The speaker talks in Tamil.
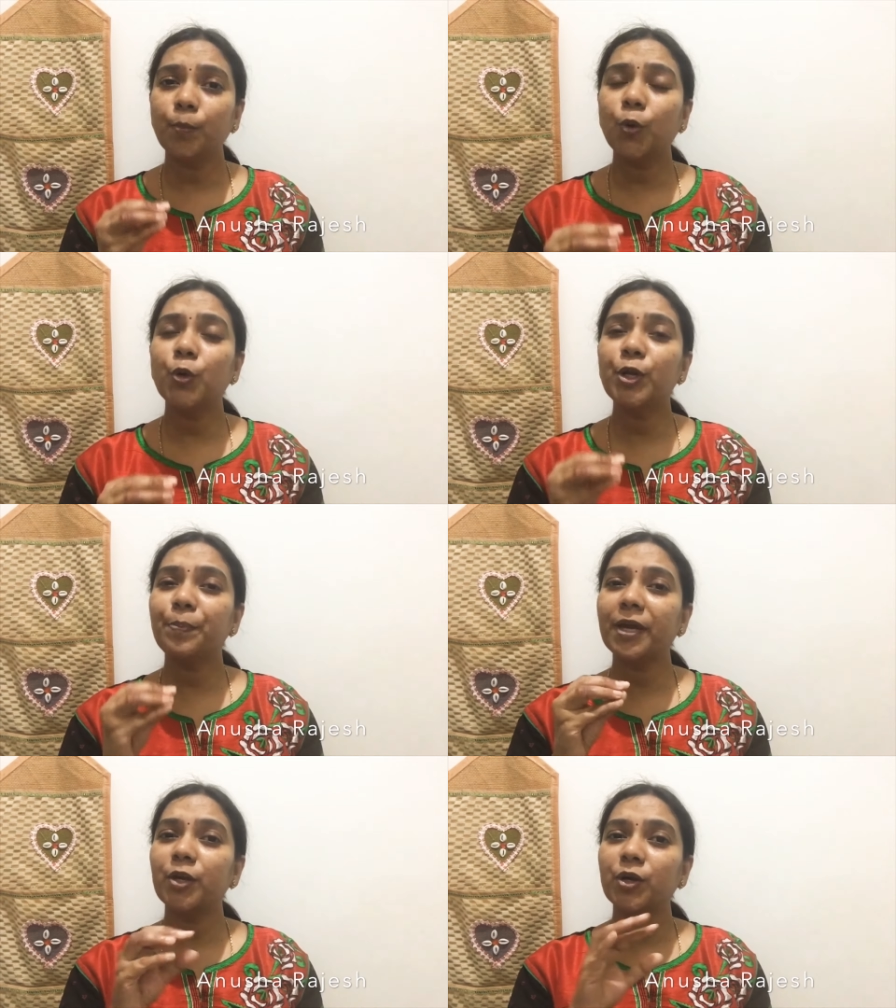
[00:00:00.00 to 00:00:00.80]
மூணு
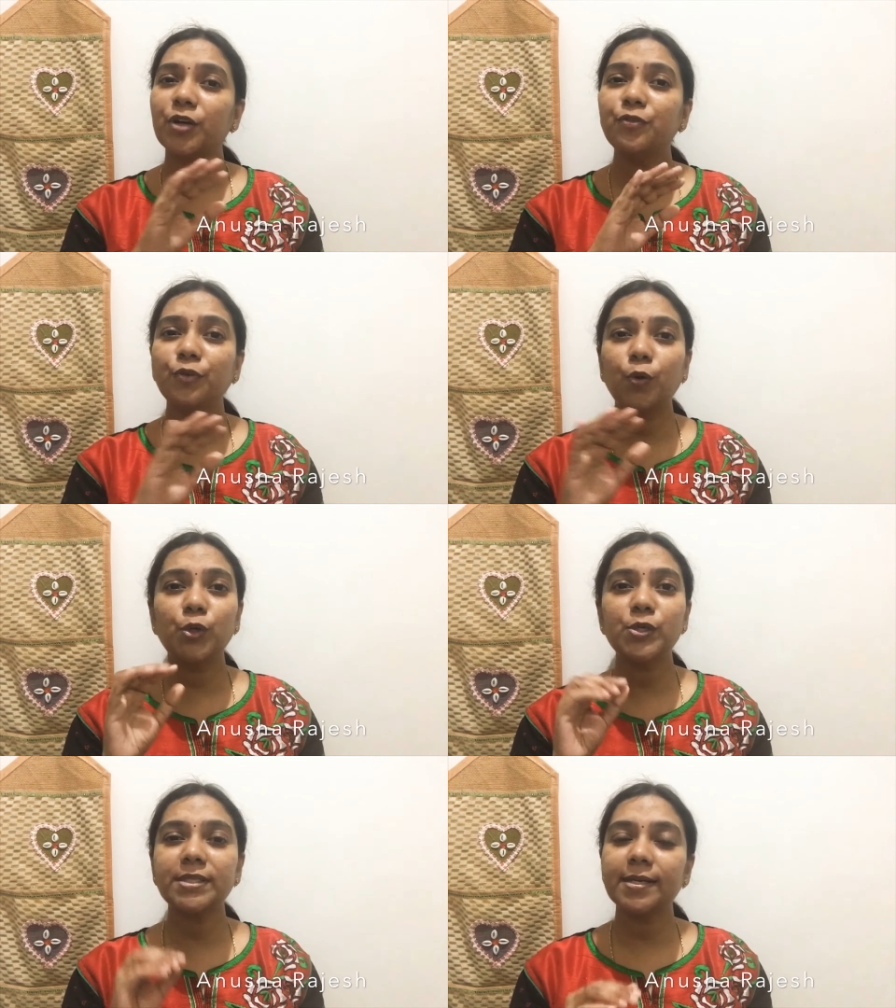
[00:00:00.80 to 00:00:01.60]
பேரோட
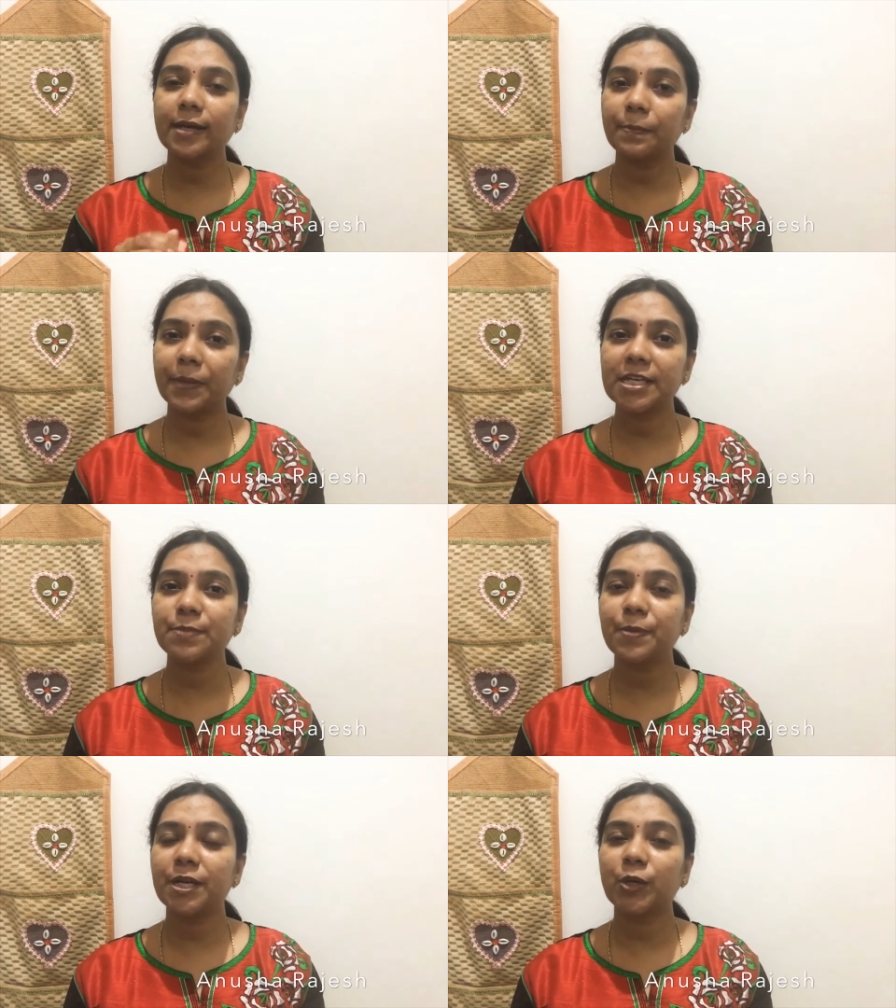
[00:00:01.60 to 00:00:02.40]
ஃபோட்டோஸை அங்கே
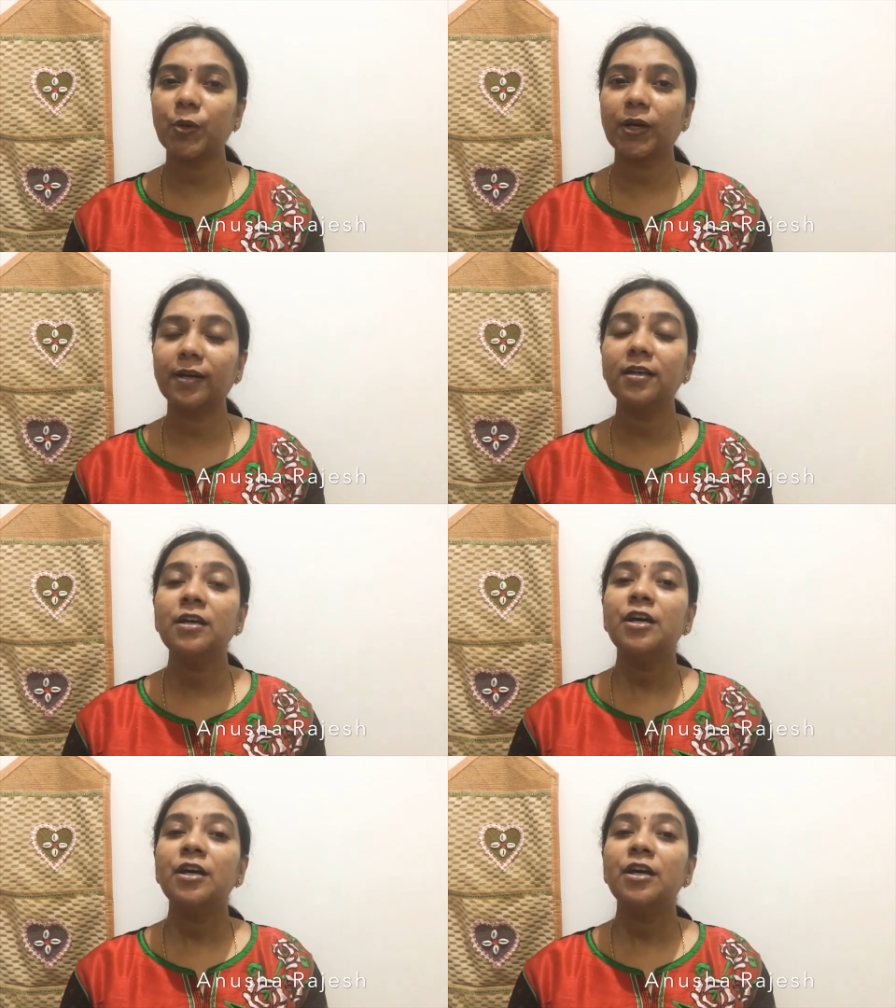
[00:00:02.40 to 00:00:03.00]
பேஸ்ட் பண்ணிக்கோங்க